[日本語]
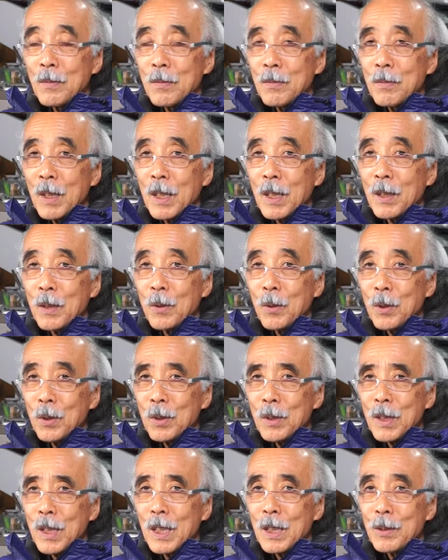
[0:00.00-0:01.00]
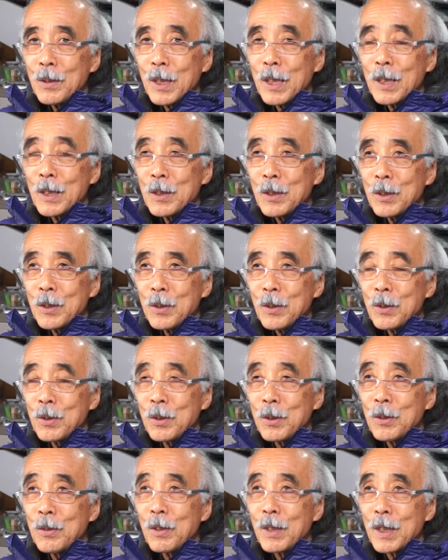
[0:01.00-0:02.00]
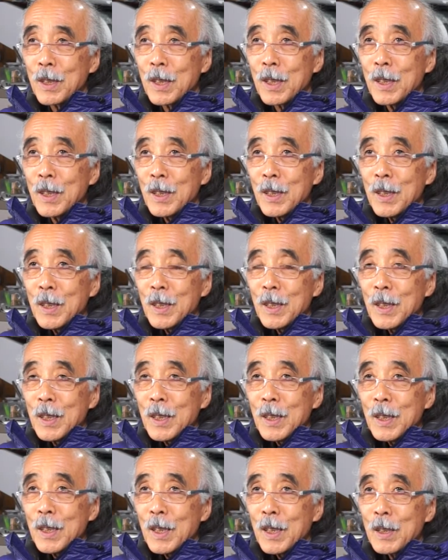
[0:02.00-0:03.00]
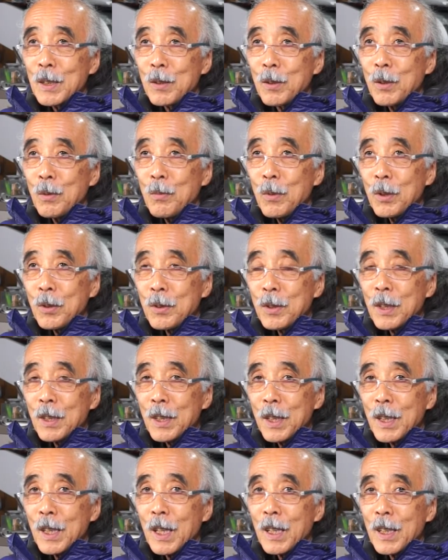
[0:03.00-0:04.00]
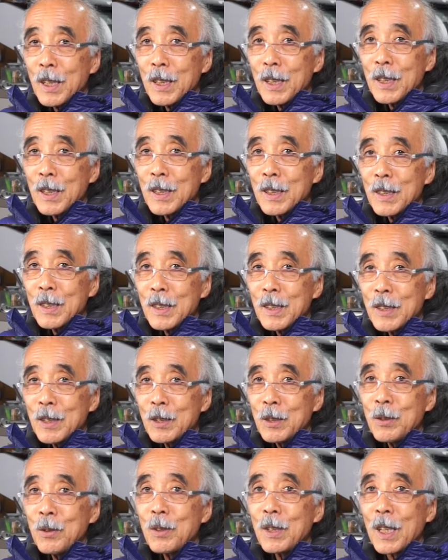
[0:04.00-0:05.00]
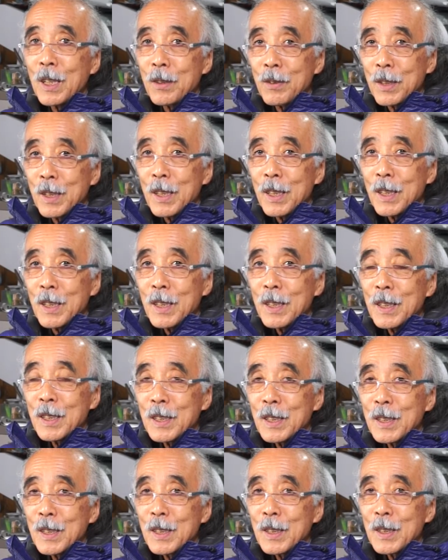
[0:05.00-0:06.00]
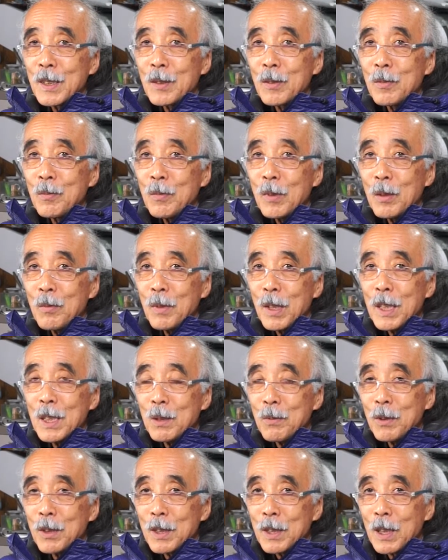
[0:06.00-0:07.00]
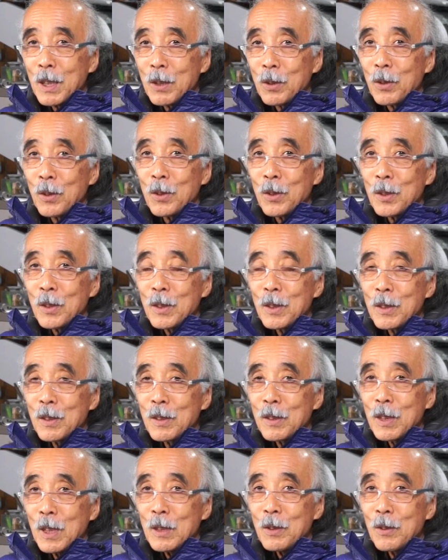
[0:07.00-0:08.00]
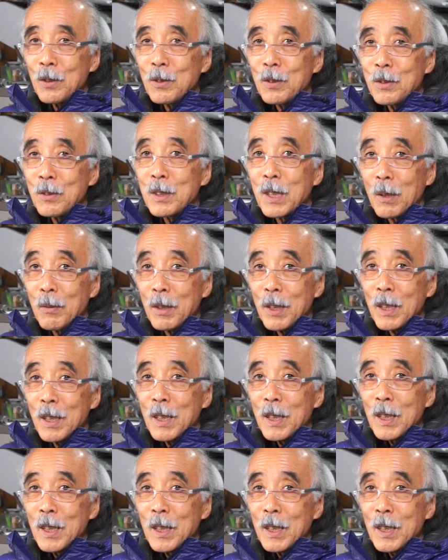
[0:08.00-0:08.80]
まあ、本来は授業というのはね、やはりこう目的が必要なんよね。もう前にも言ったけど、生存するため、